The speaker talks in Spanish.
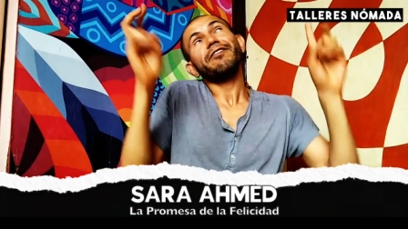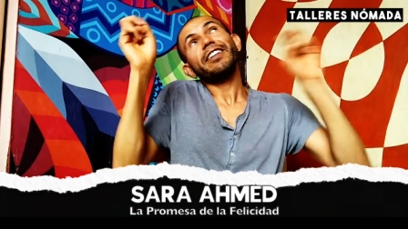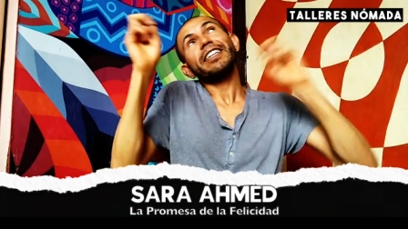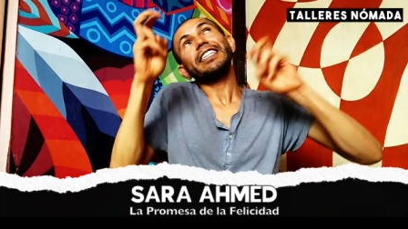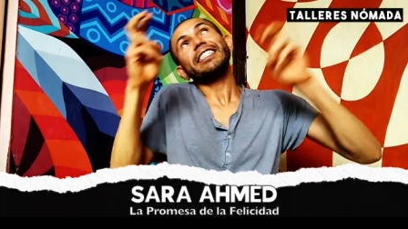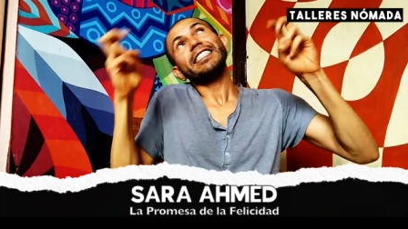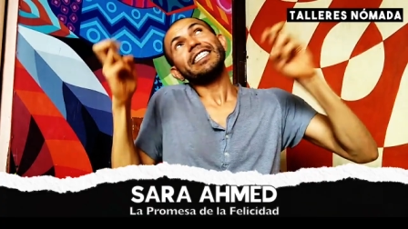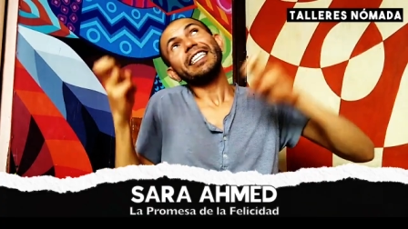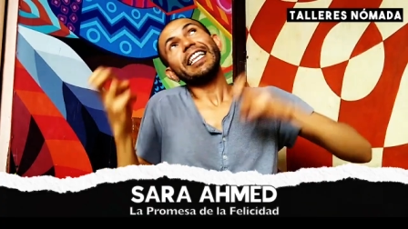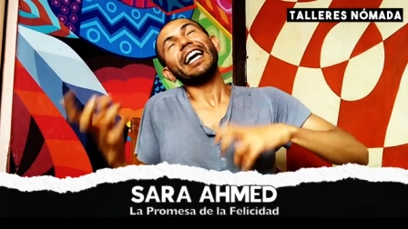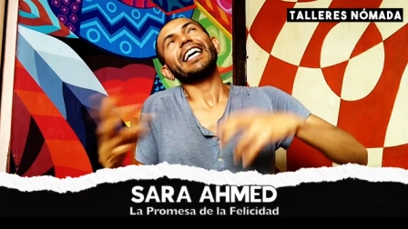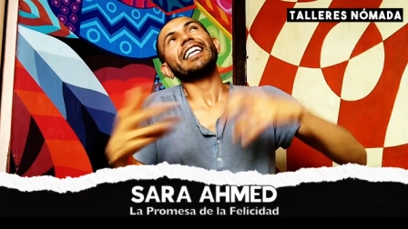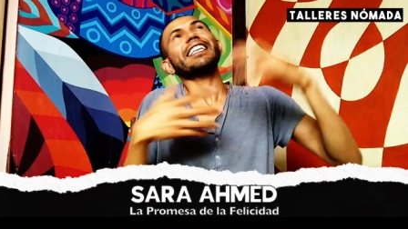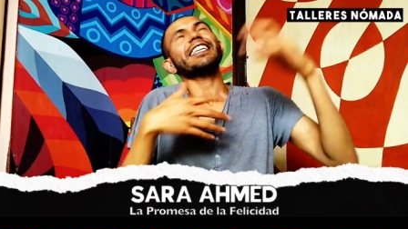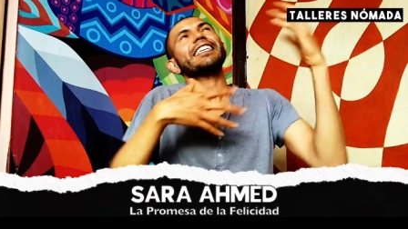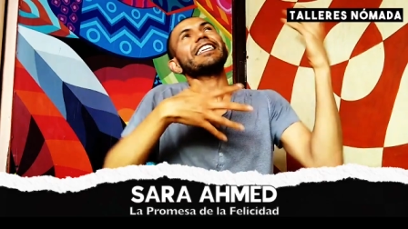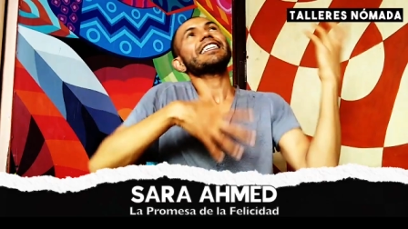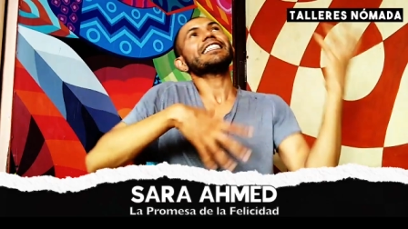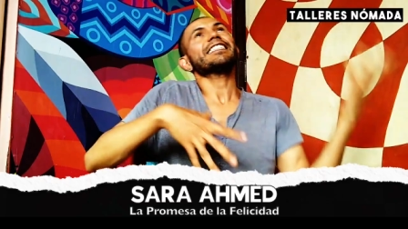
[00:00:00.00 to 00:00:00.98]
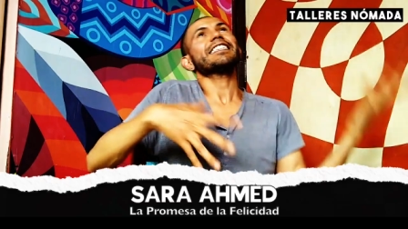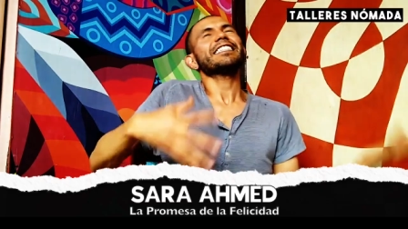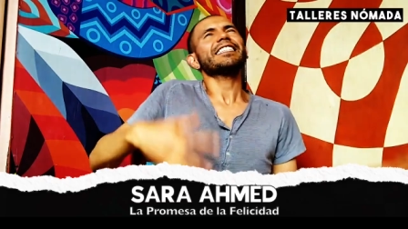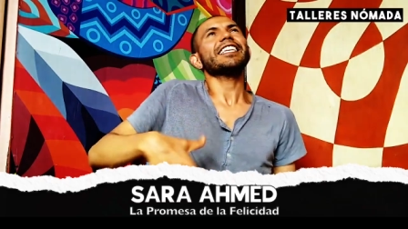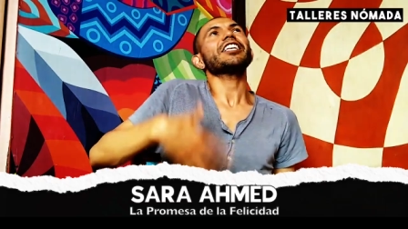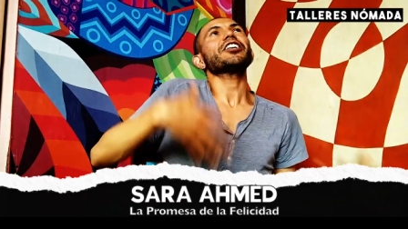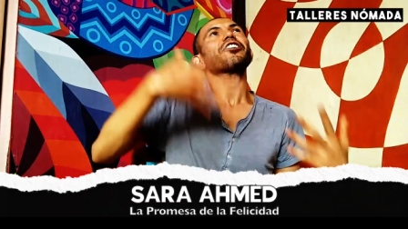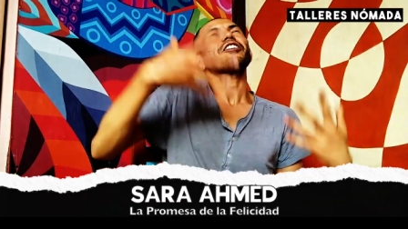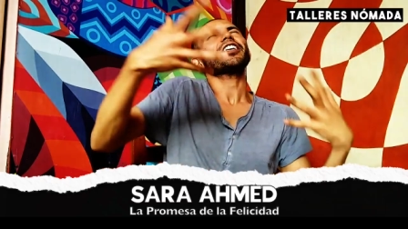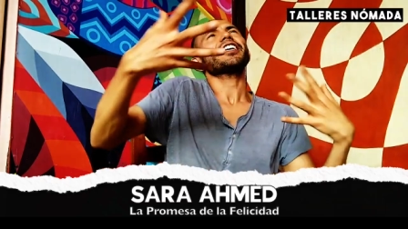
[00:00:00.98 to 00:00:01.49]
felicidad en el
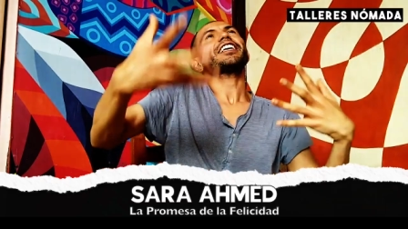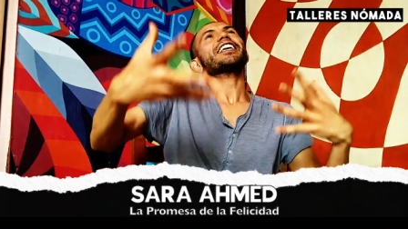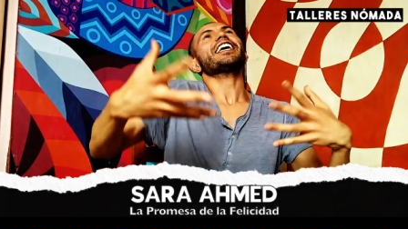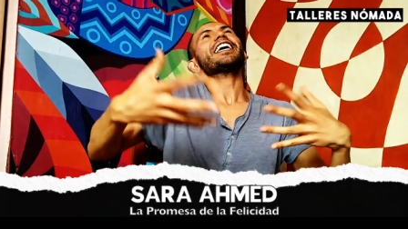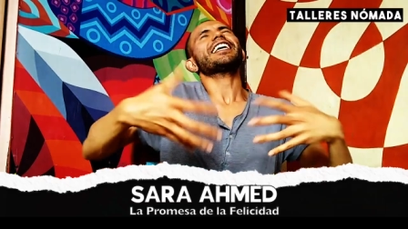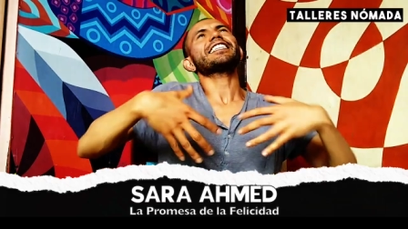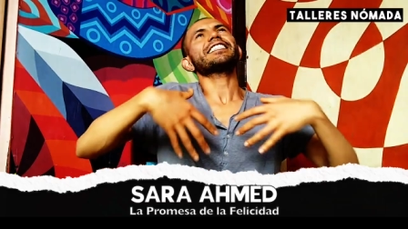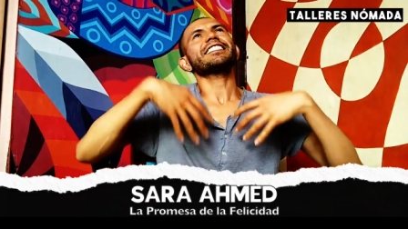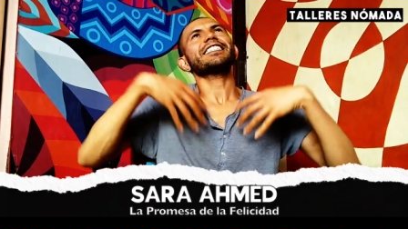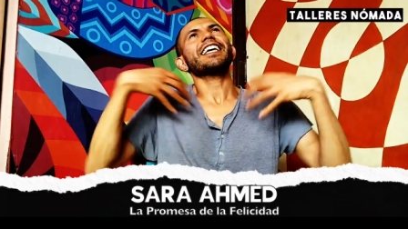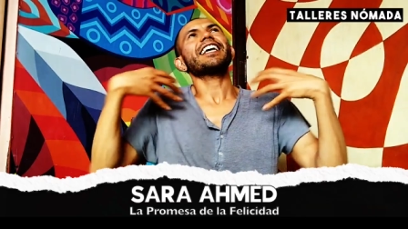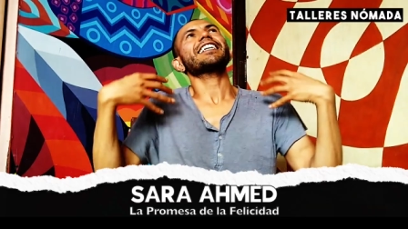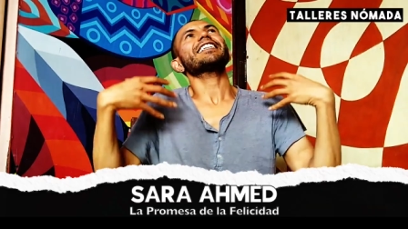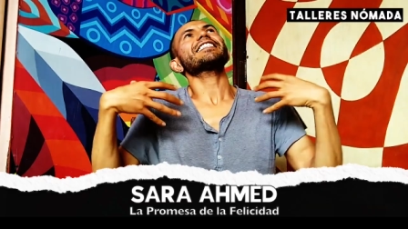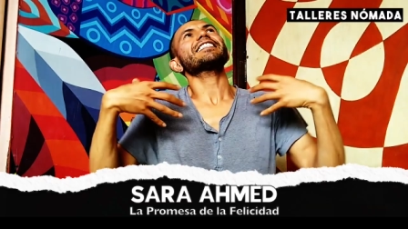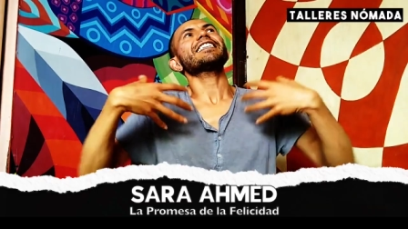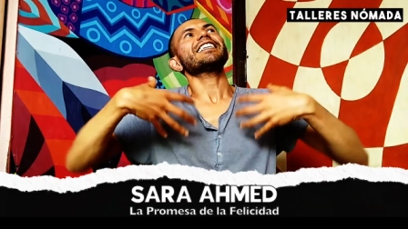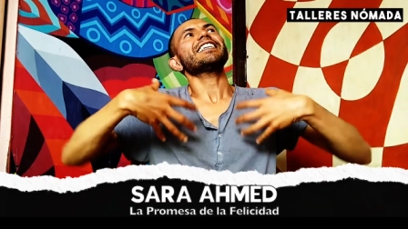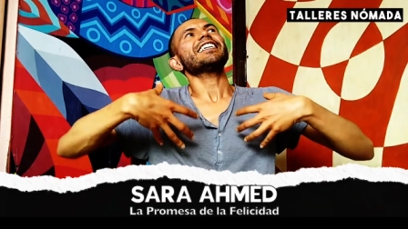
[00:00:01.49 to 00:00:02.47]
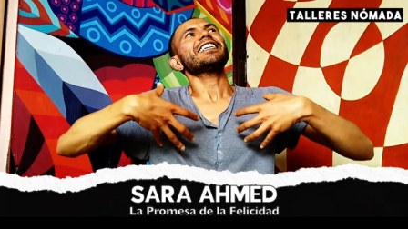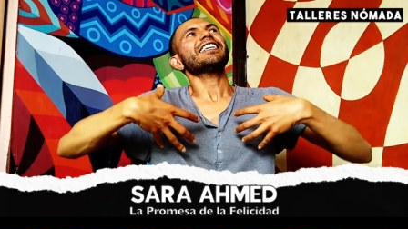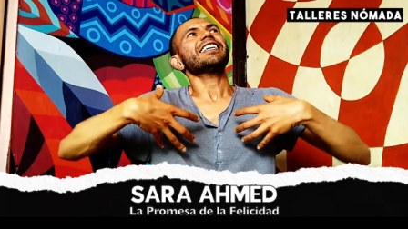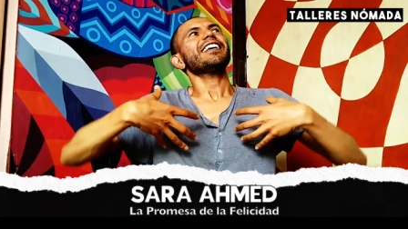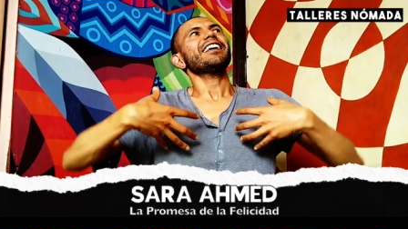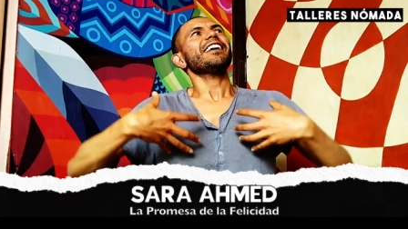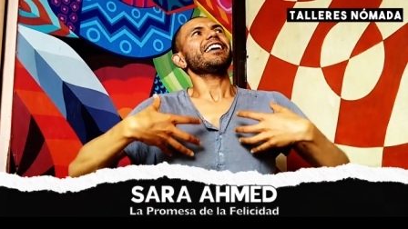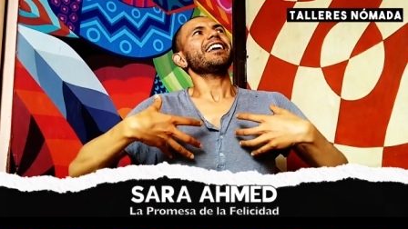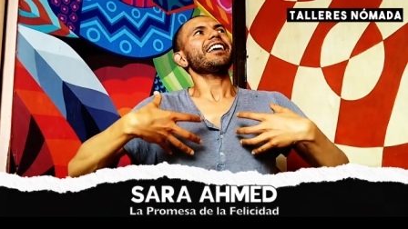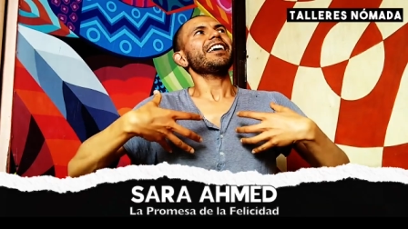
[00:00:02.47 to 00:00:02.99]
sentido de que estás
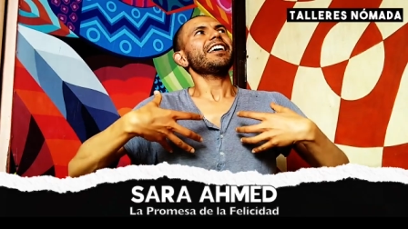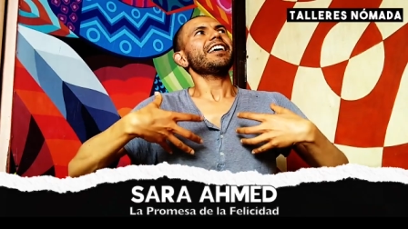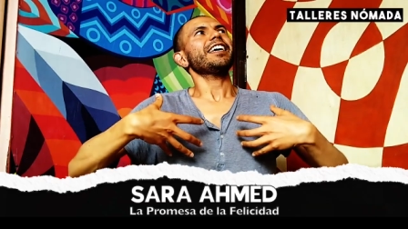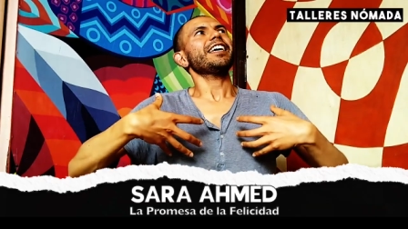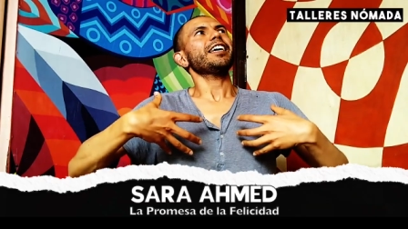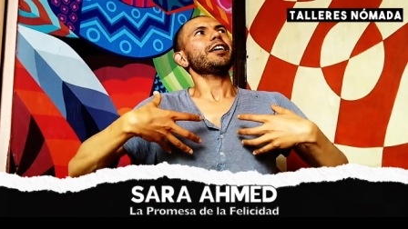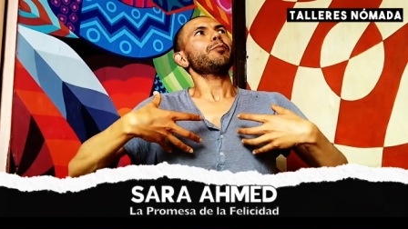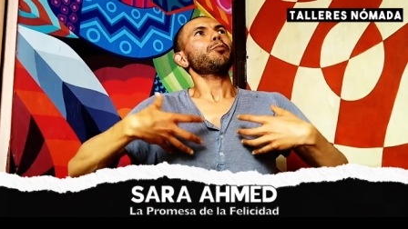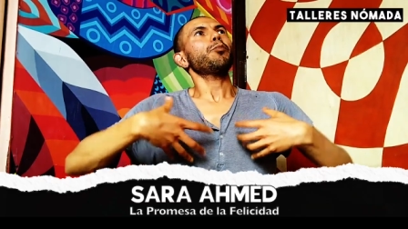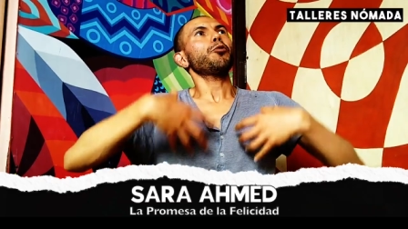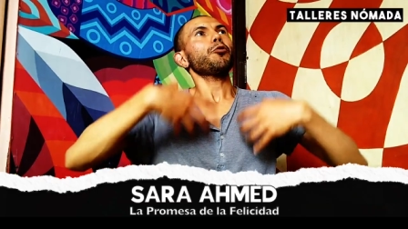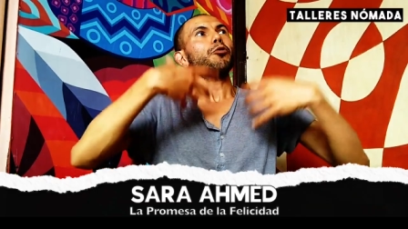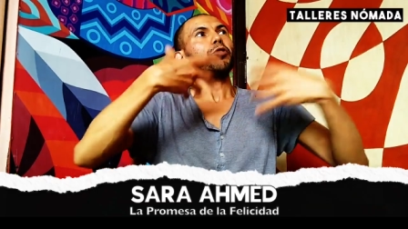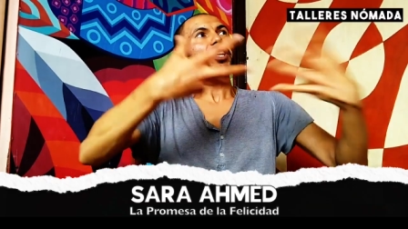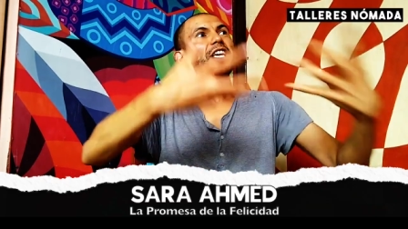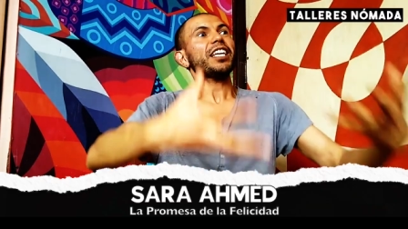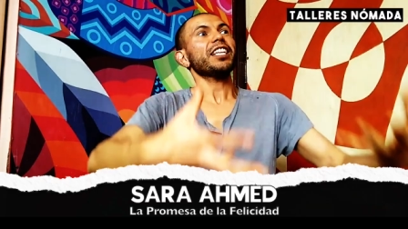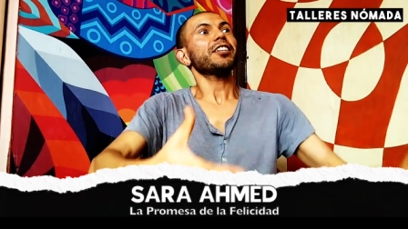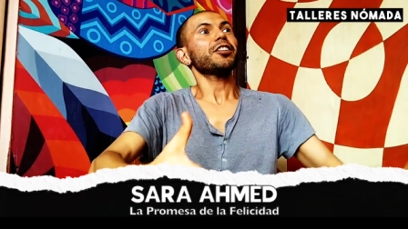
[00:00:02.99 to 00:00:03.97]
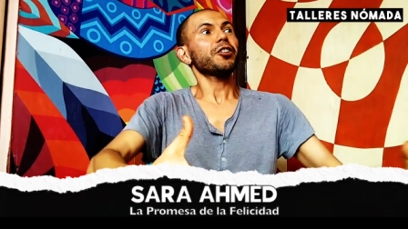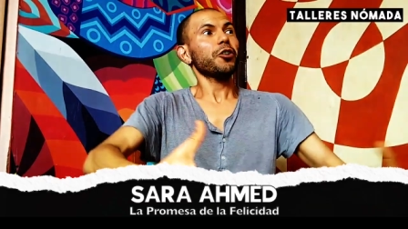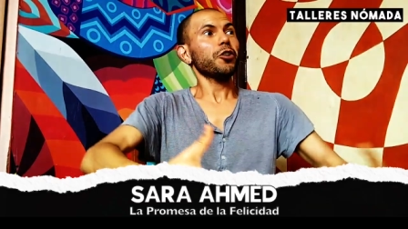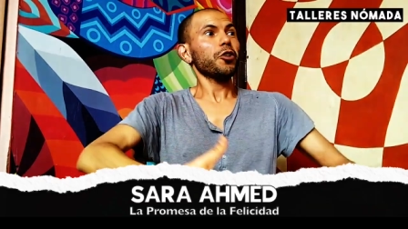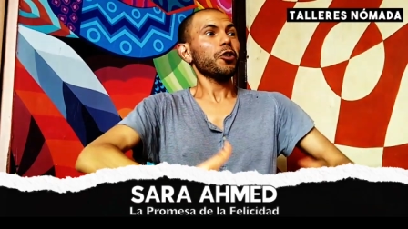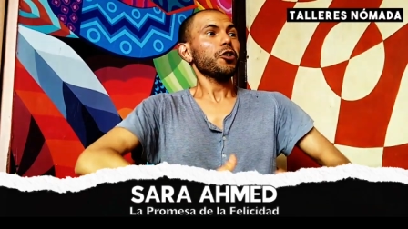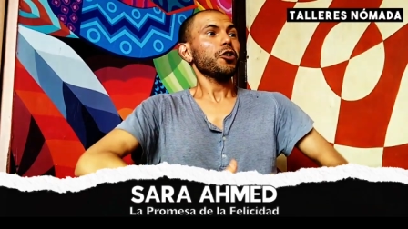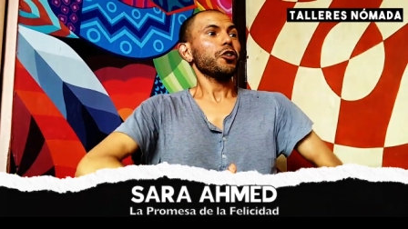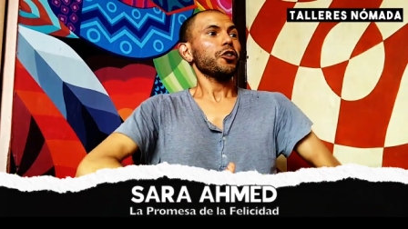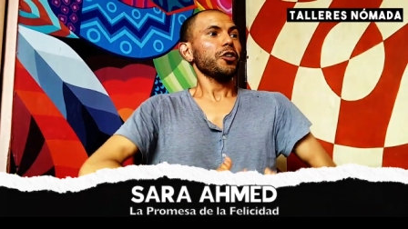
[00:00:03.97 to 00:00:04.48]
eh, eh, eh,
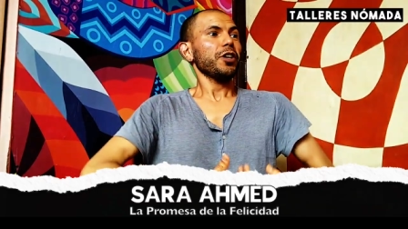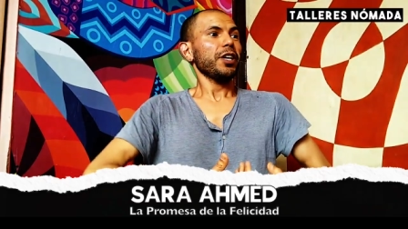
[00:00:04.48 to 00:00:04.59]
pudiendo,